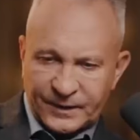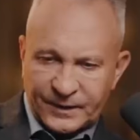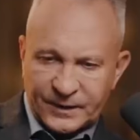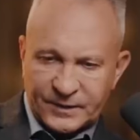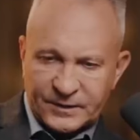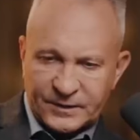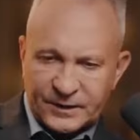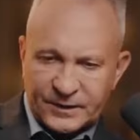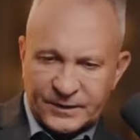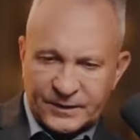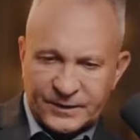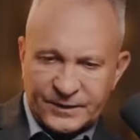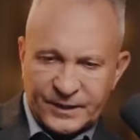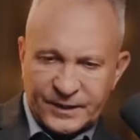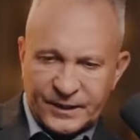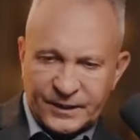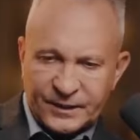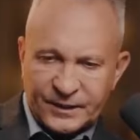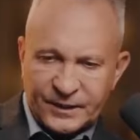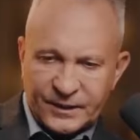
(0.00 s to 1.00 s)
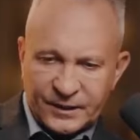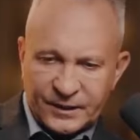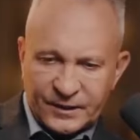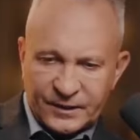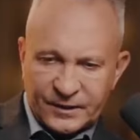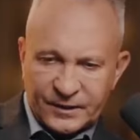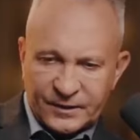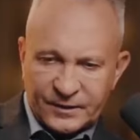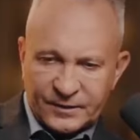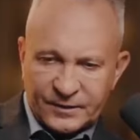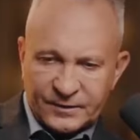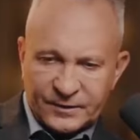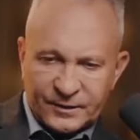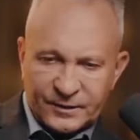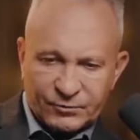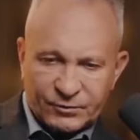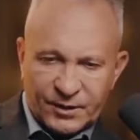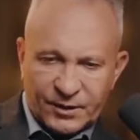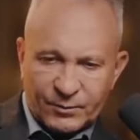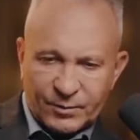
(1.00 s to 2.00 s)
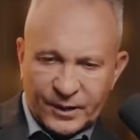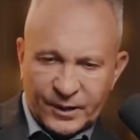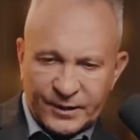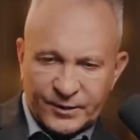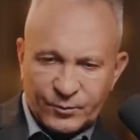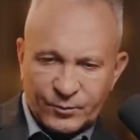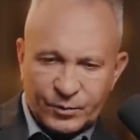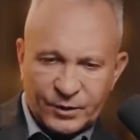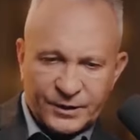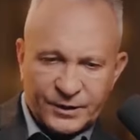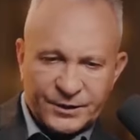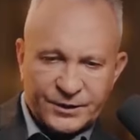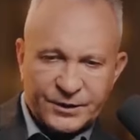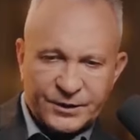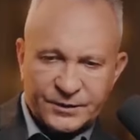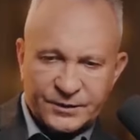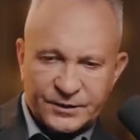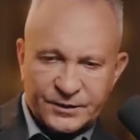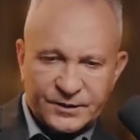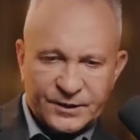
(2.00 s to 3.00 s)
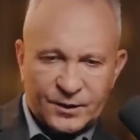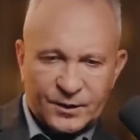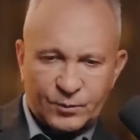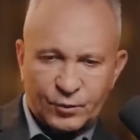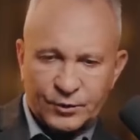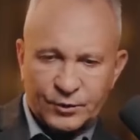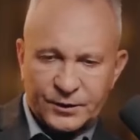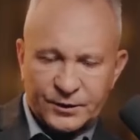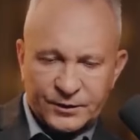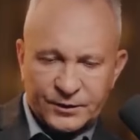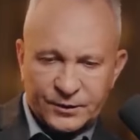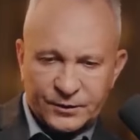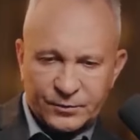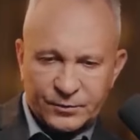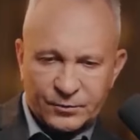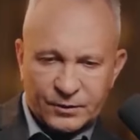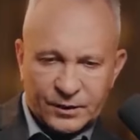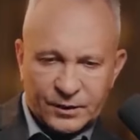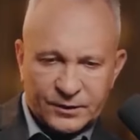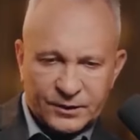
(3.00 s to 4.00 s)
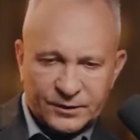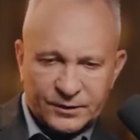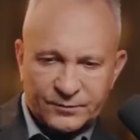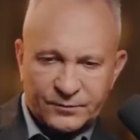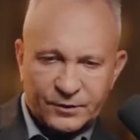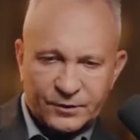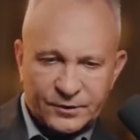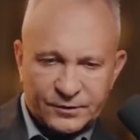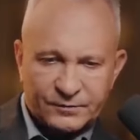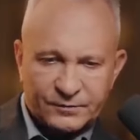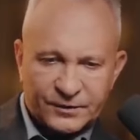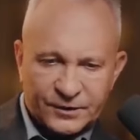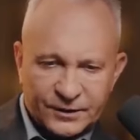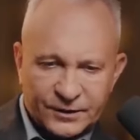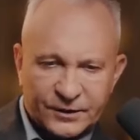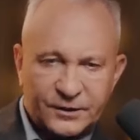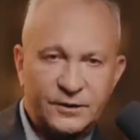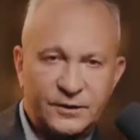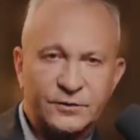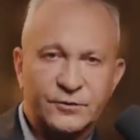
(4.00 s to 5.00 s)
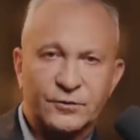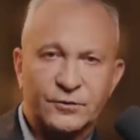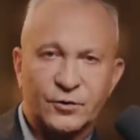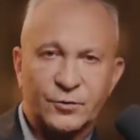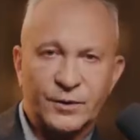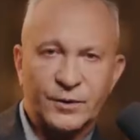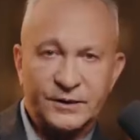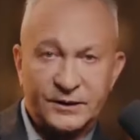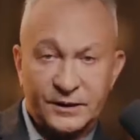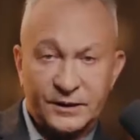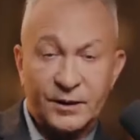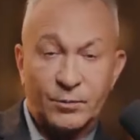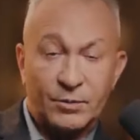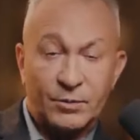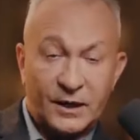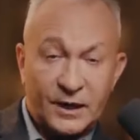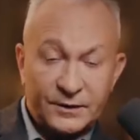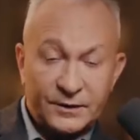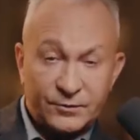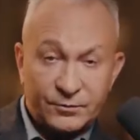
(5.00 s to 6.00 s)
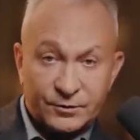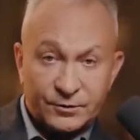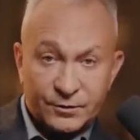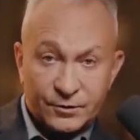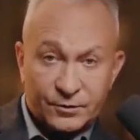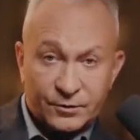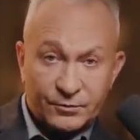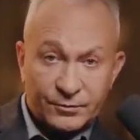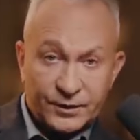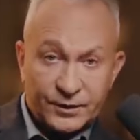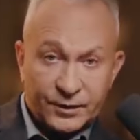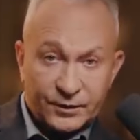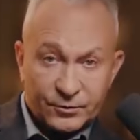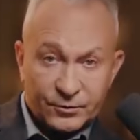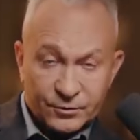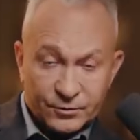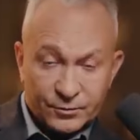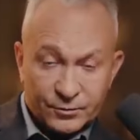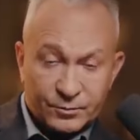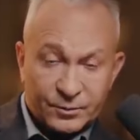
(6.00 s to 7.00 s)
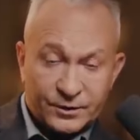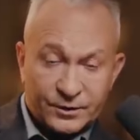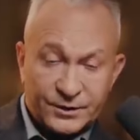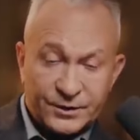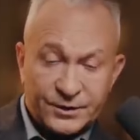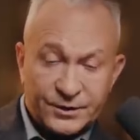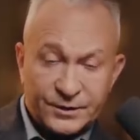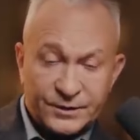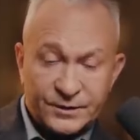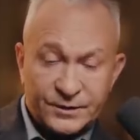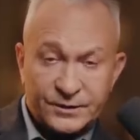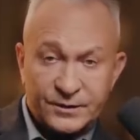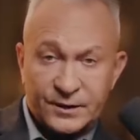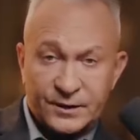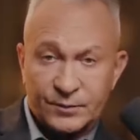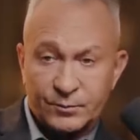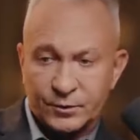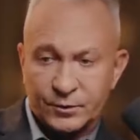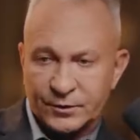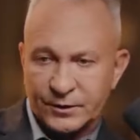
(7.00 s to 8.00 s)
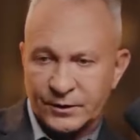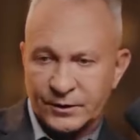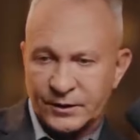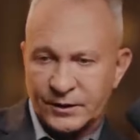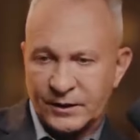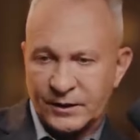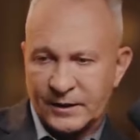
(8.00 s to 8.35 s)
Если эти деньги на эту компанию были нечестно заработаны, то как раз фондовый рынок – инструмент отобрать у этих людей то, что было нечестно заработано.